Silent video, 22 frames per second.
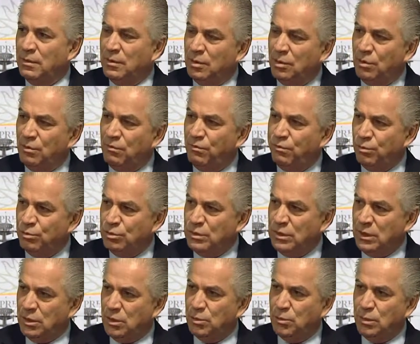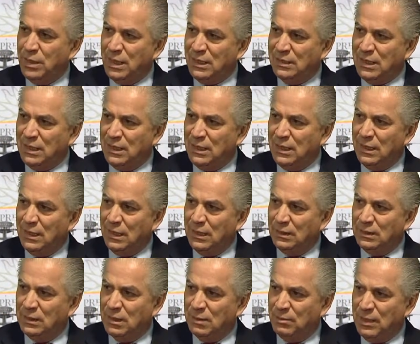confluye con una técnica
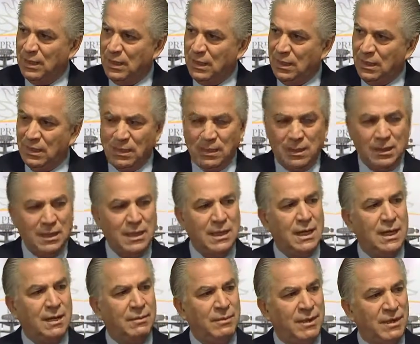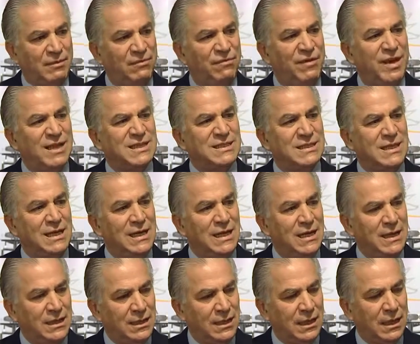determinada y además
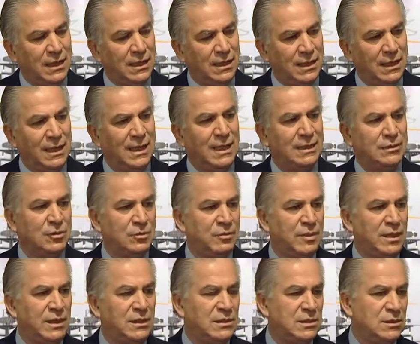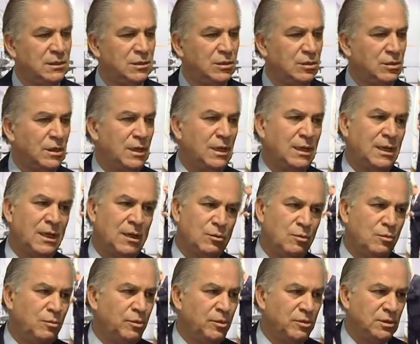facilita la toma de decisión en
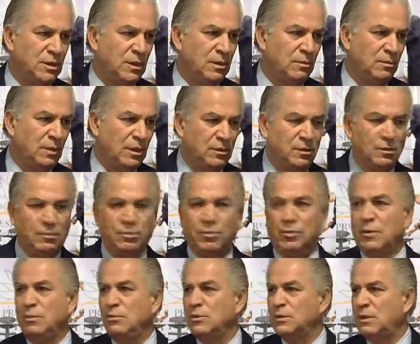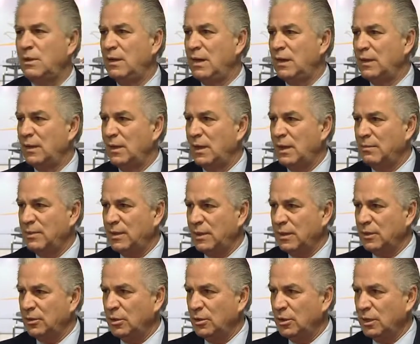algún procedimiento. Podemos hablar de la
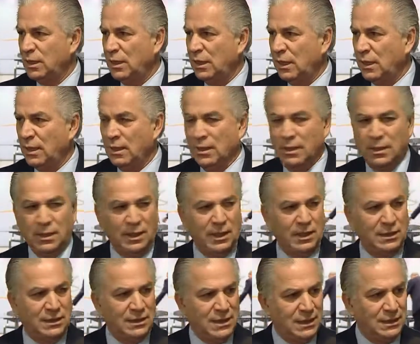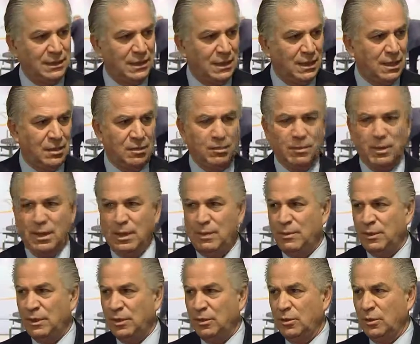imagenología estática como la
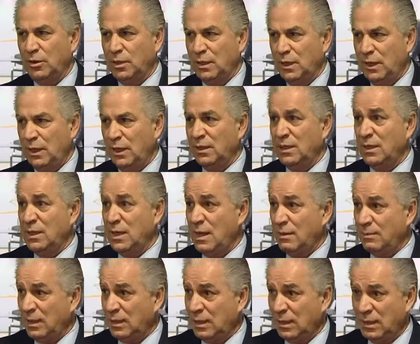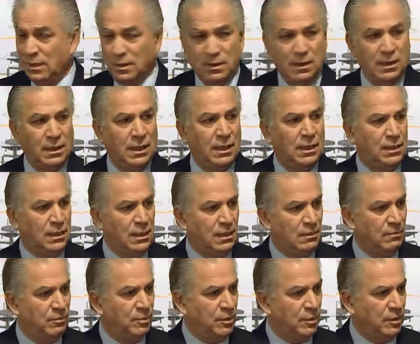imagenología dinámica.
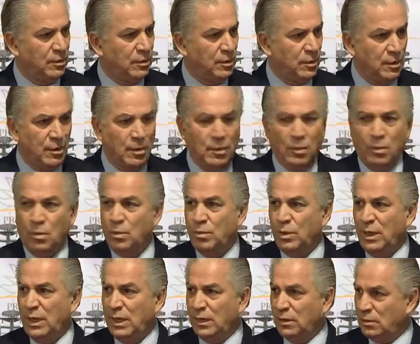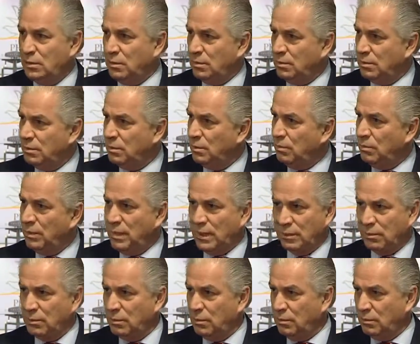Ejemplo, un eco una,
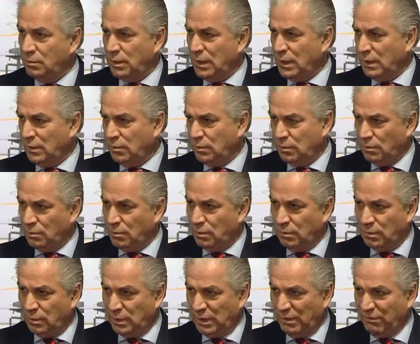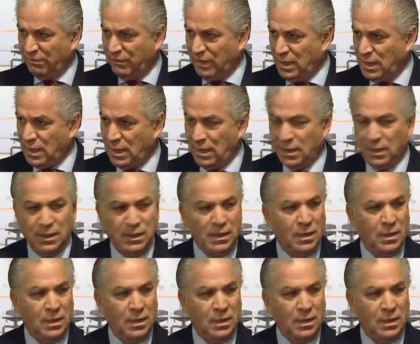una ecografía,